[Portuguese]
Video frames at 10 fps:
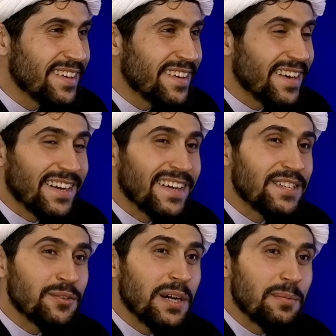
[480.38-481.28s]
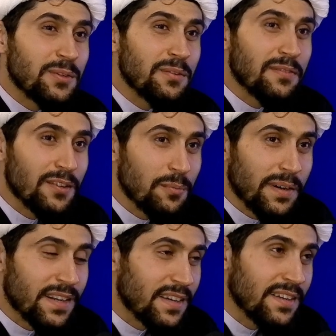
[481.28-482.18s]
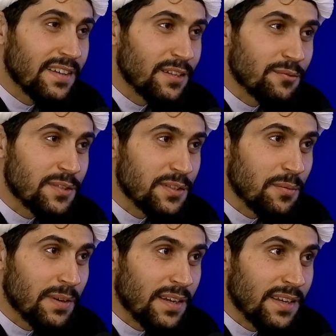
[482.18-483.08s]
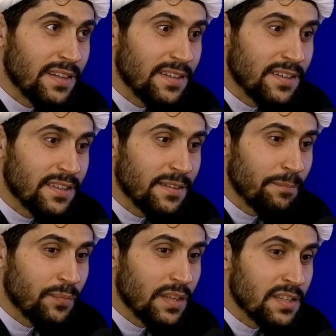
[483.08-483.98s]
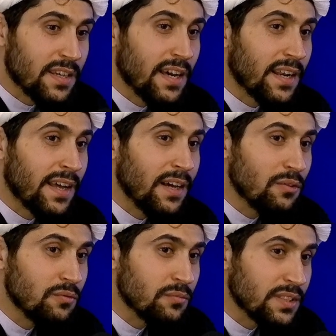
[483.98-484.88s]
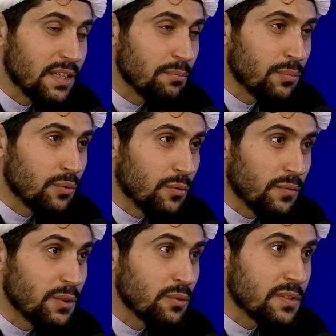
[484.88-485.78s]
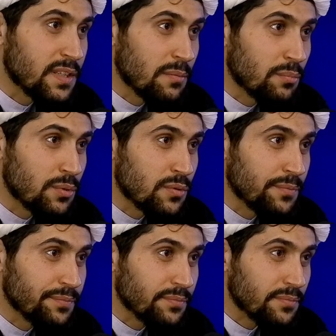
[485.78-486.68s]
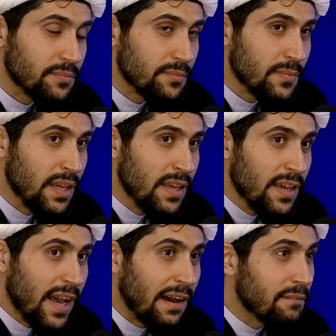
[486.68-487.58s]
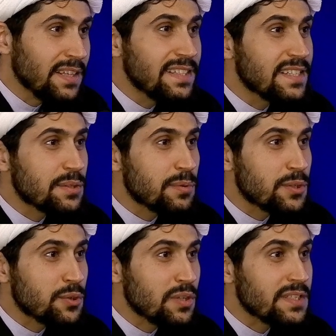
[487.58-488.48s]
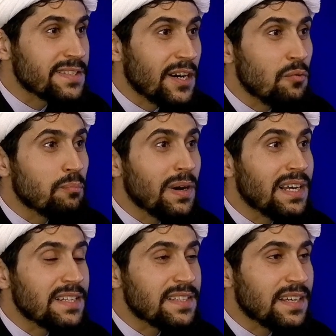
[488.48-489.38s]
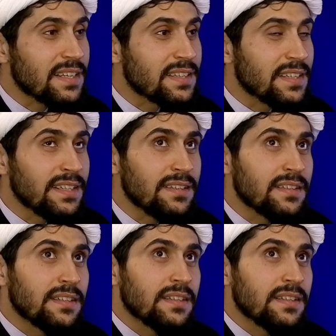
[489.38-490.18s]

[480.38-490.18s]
E Arcanjo Gabriel falou para ele, anunciou para ele que chegará um tempo, no fim dos tempos. A vida das pessoas não passa a ter